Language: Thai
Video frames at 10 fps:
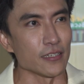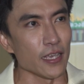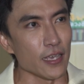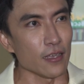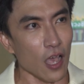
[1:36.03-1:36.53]

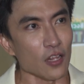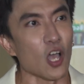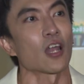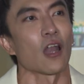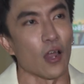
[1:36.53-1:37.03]
ที่ก็
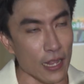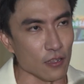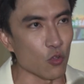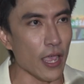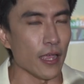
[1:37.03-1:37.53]
ก็หล่อเลี้ยง
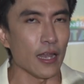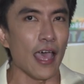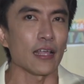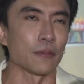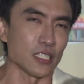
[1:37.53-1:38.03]
ตัวเองได้
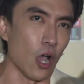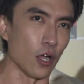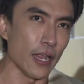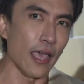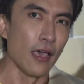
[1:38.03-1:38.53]
กับ
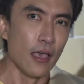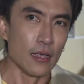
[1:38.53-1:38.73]
2 เนี่ย